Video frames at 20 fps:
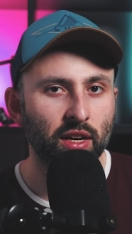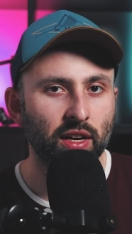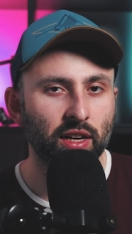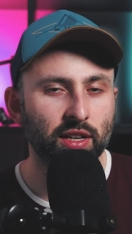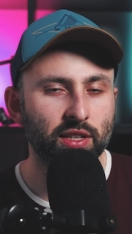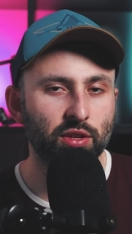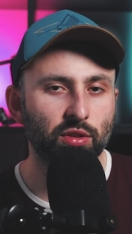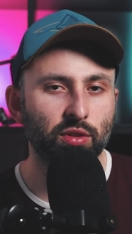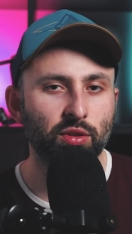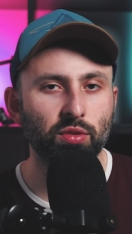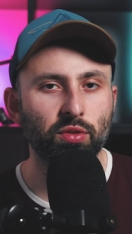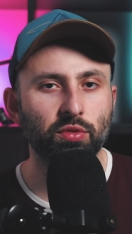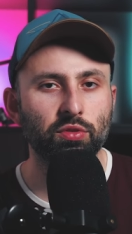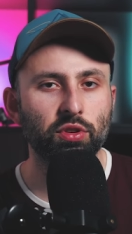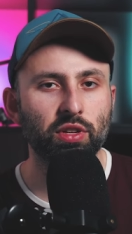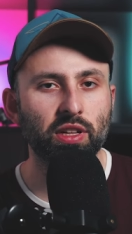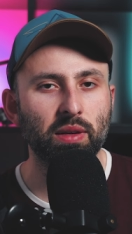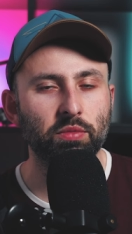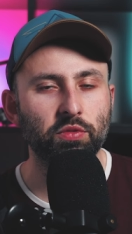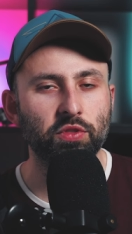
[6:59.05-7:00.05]
resetują
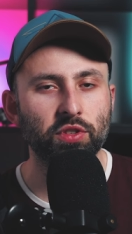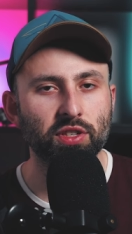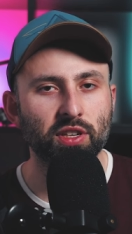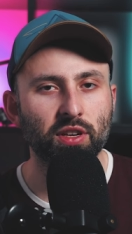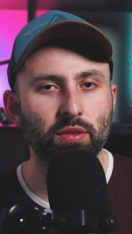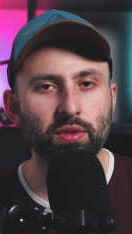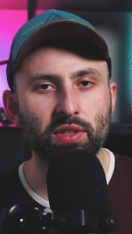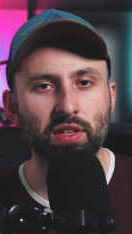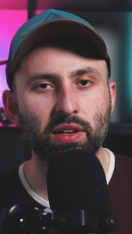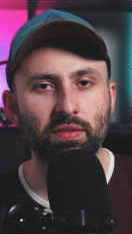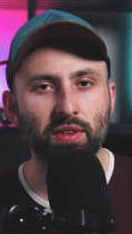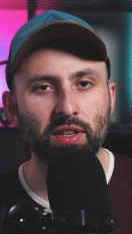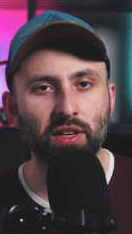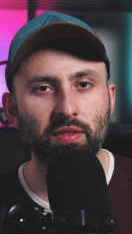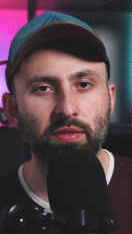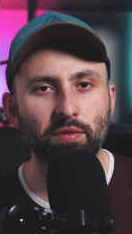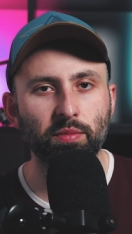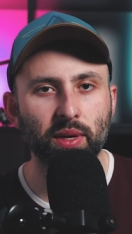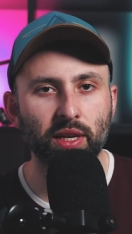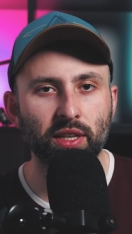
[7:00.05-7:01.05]
się nam wszystkie
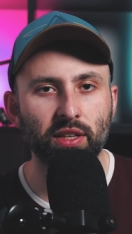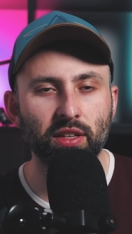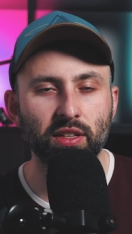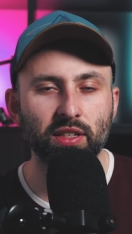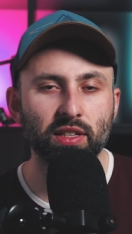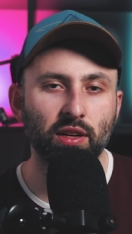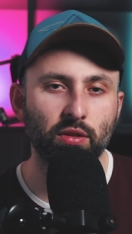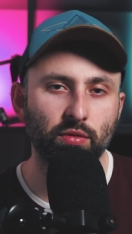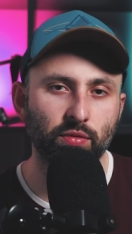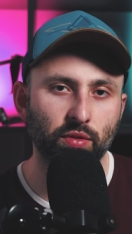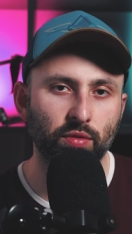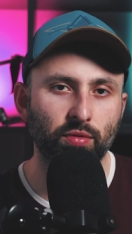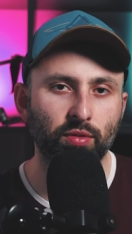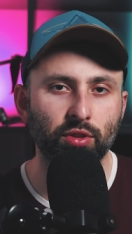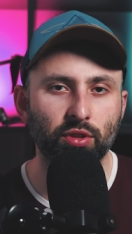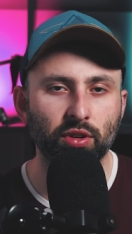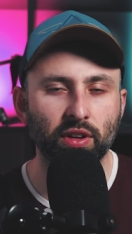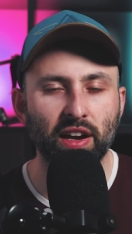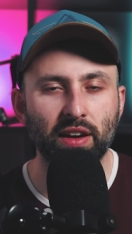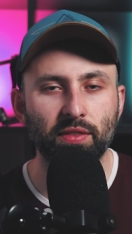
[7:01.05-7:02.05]
ustawienia w menu, zarówno
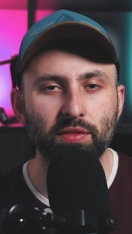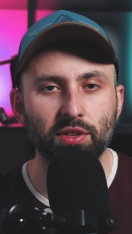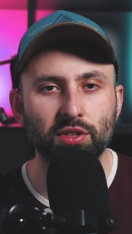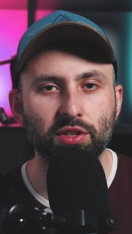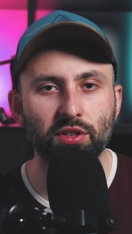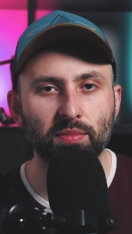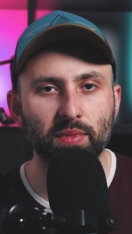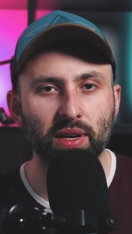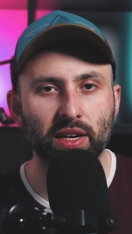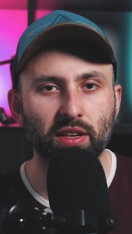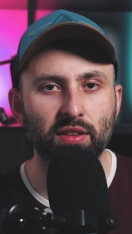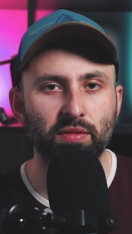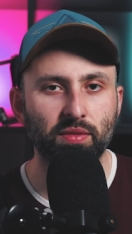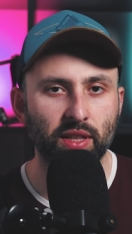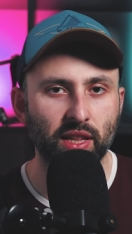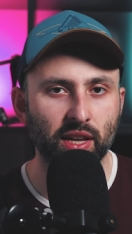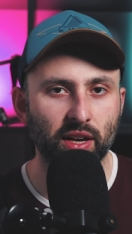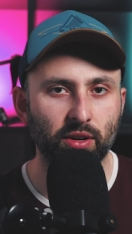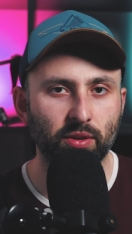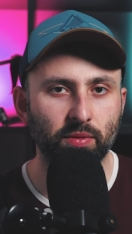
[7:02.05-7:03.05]
fotograficznym, jak i
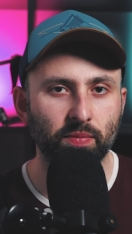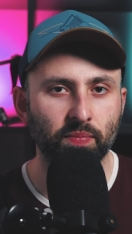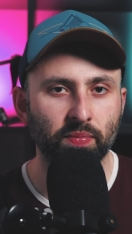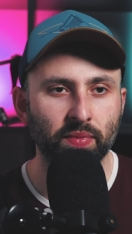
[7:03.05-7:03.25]
wideo.